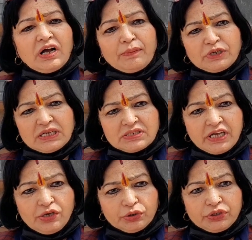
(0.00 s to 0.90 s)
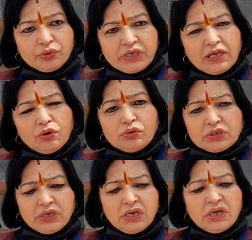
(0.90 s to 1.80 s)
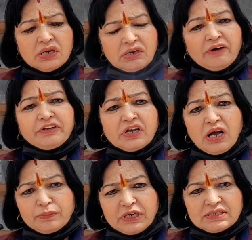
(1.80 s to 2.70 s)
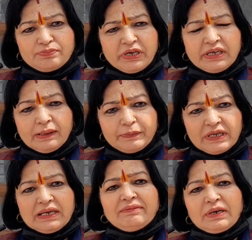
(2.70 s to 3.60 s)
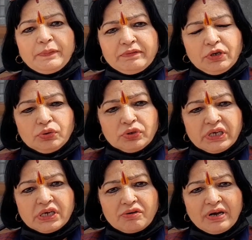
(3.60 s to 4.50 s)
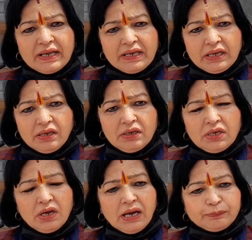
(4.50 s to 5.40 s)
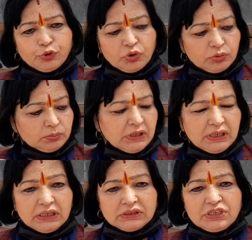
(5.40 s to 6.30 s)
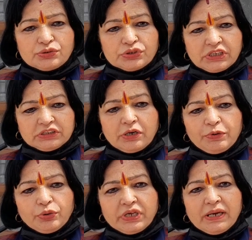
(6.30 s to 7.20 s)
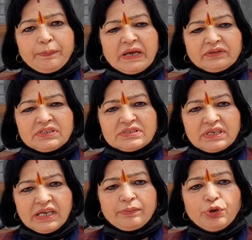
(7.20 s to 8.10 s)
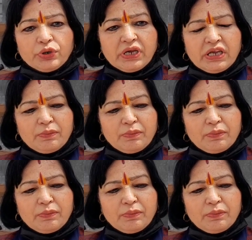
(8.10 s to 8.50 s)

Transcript: कामकाज नहीं होते हो कई लोगों के काफ़ी कामकाज मैंने अपने लेवल पे भी लोगों के करवाए हैं अब तो तीन सौ सत्तर भी उड़ गया पैंतीस ए भी उड़ गई